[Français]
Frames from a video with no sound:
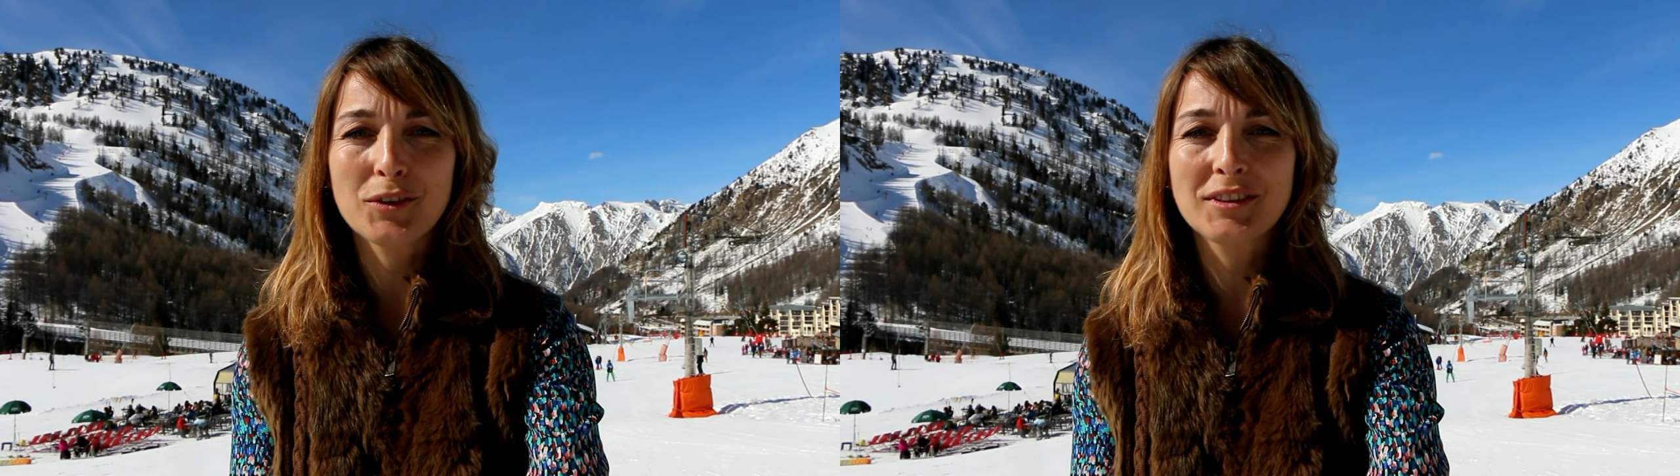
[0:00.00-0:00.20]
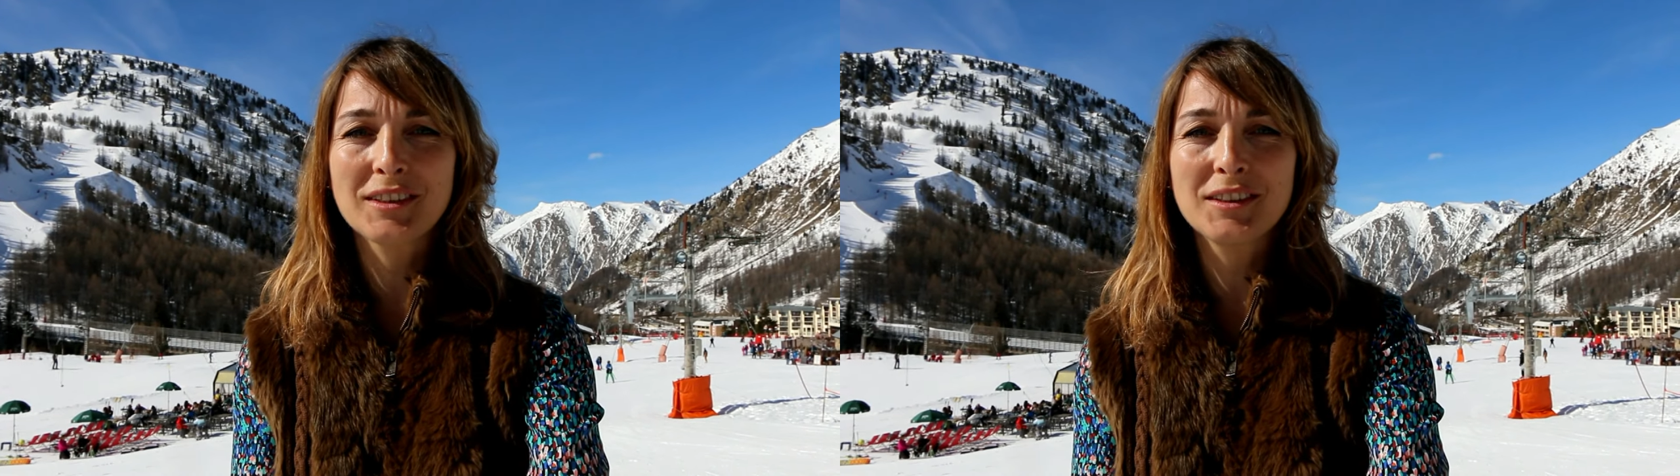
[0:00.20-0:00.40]

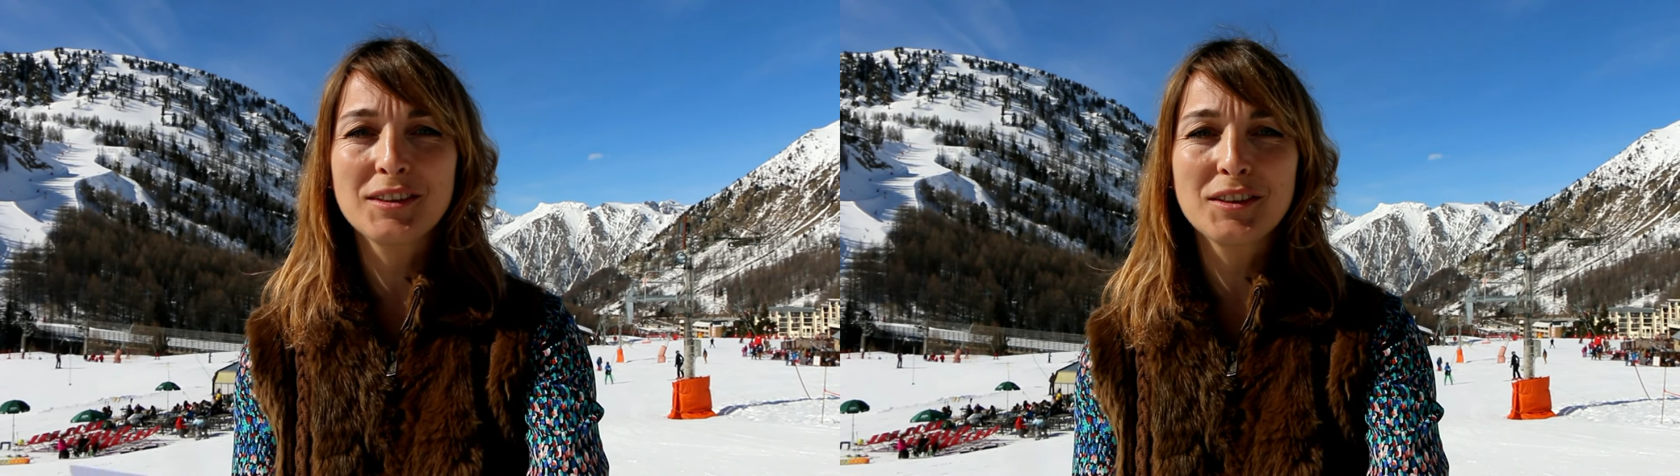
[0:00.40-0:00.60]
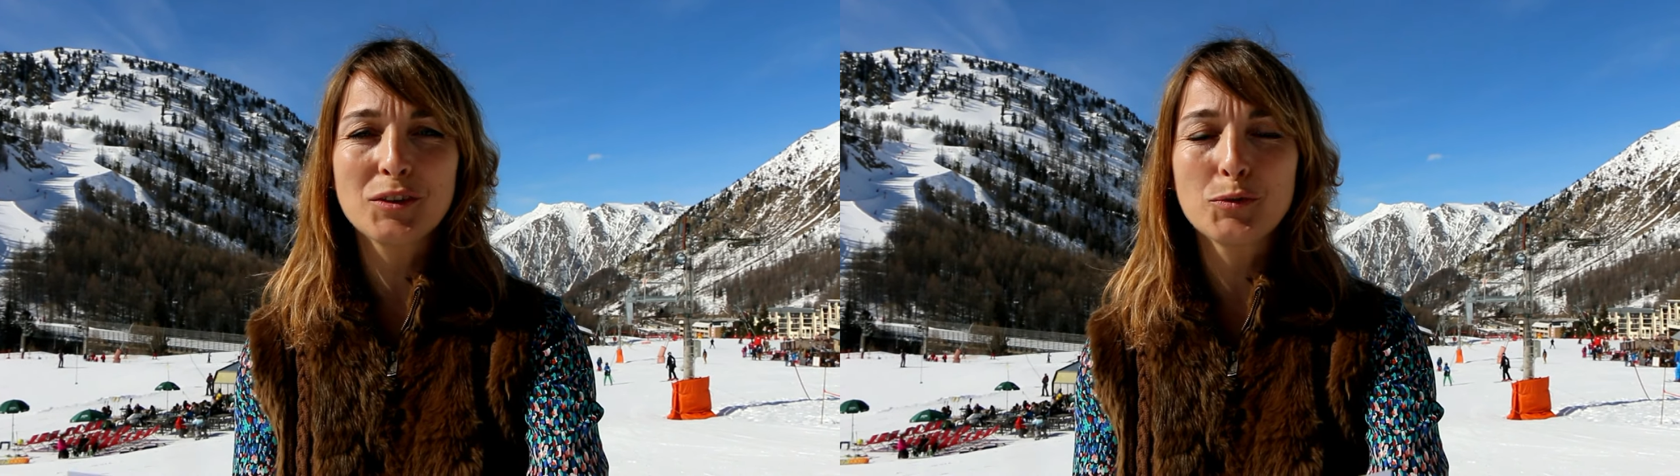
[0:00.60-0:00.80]
Donc c'est
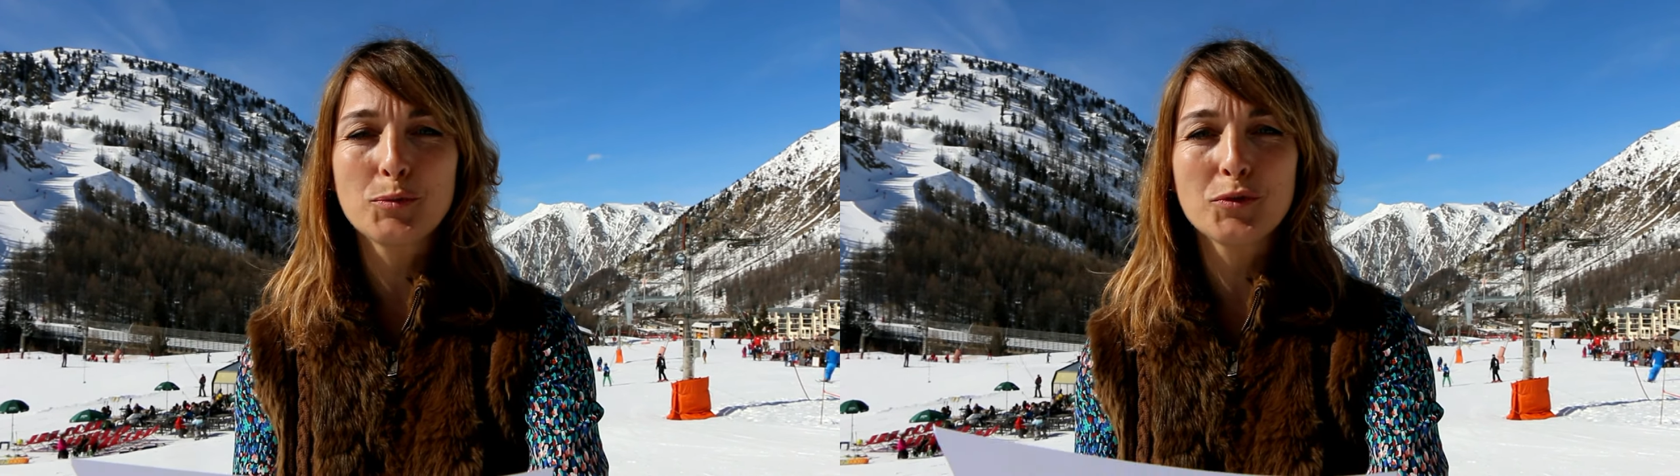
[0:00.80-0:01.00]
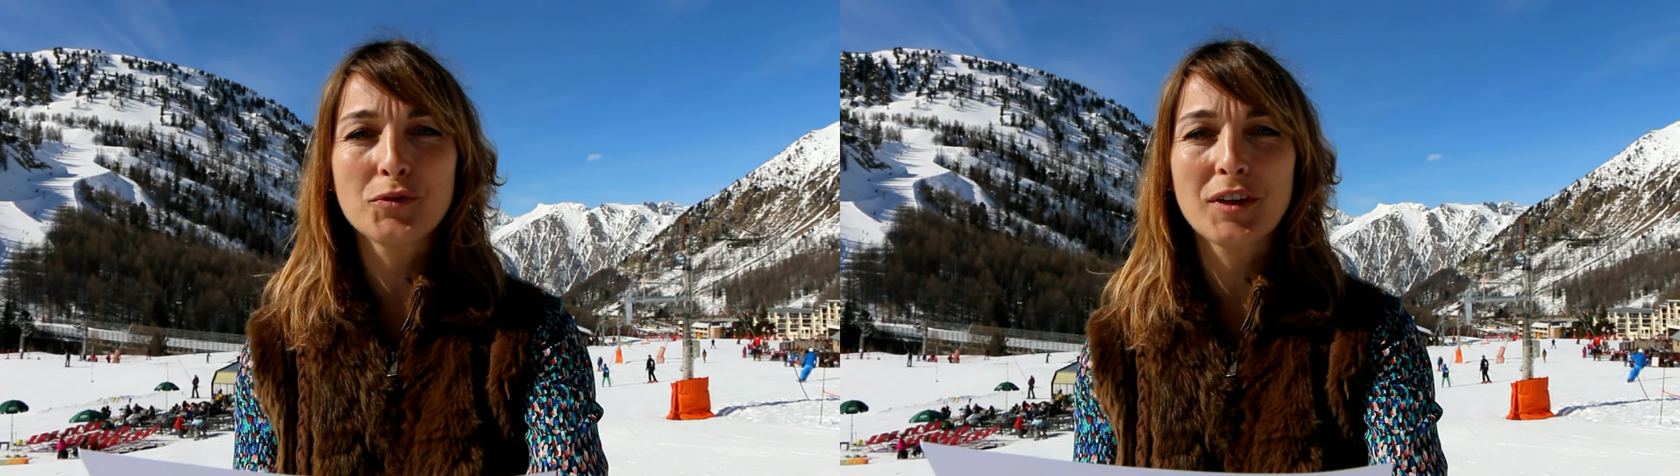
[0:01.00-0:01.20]
ici que vous
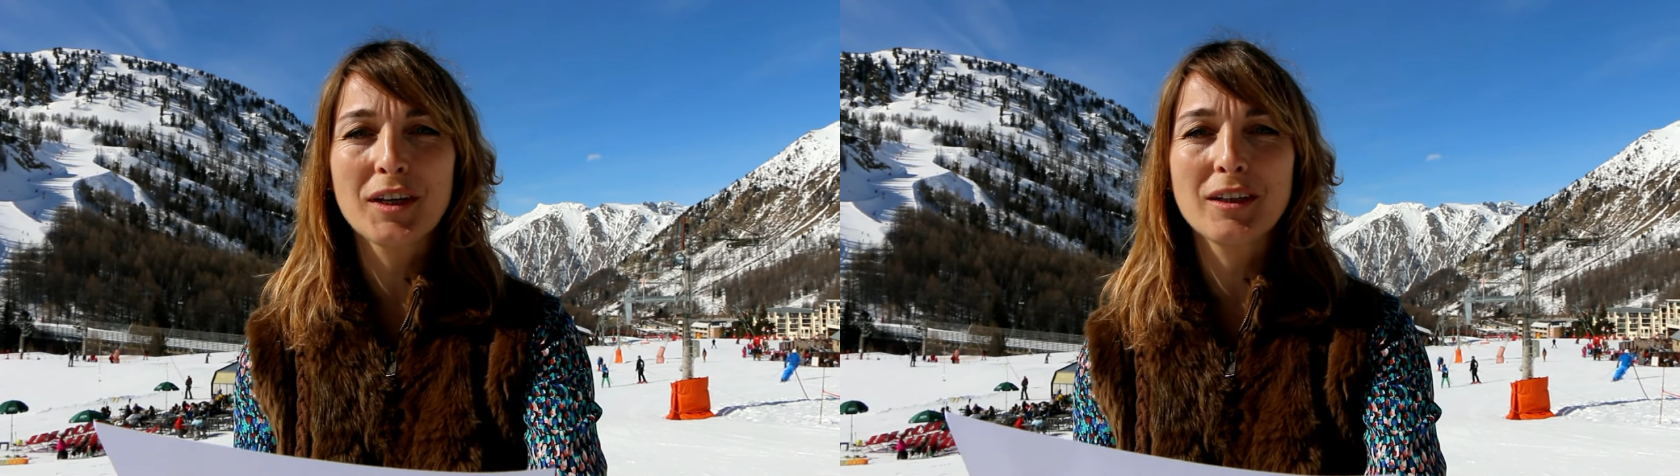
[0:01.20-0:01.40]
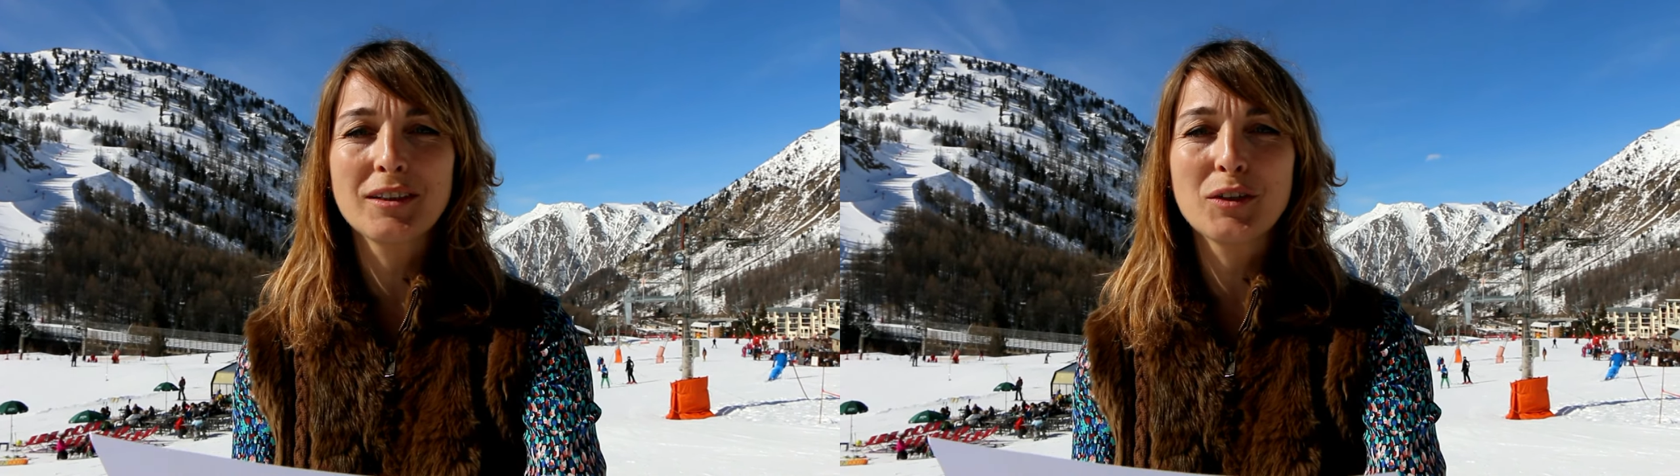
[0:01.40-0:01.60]
pouvez